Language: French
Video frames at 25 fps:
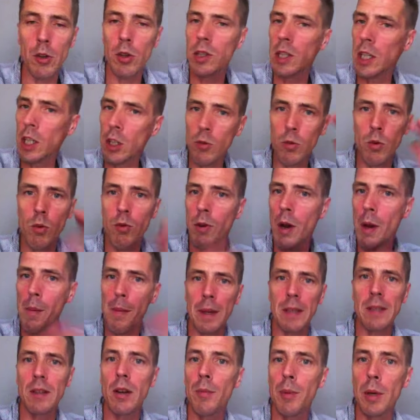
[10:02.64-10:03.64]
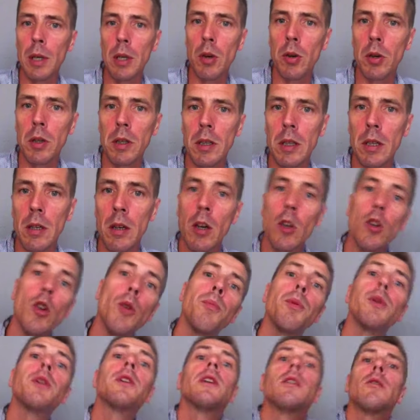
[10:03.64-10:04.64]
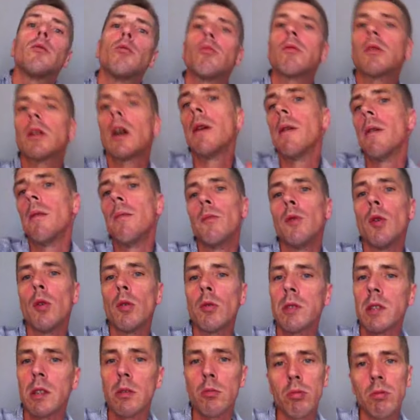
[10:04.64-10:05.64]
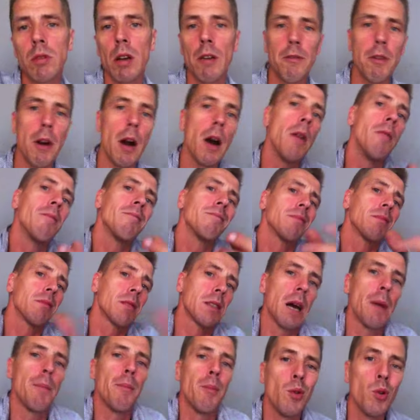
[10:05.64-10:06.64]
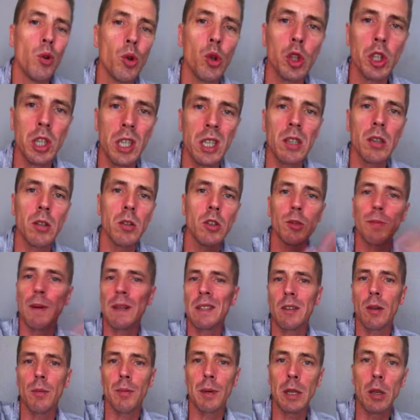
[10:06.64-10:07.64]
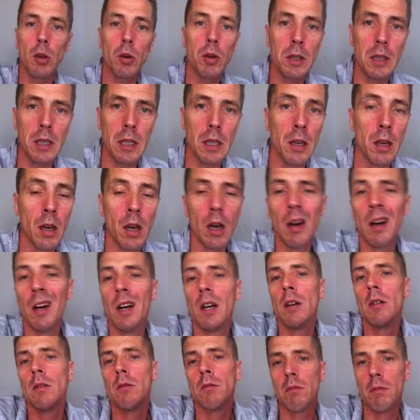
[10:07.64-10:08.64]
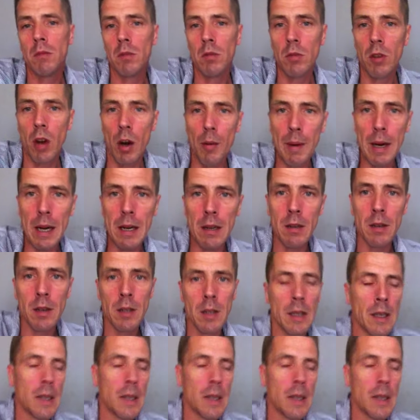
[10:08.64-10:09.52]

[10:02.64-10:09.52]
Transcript: le dossier, je vous ferai passer en priorité. Depuis le 10 août quand même, donc c'est tout à fait, c'est un peu logique que je passe en priorité. Normal.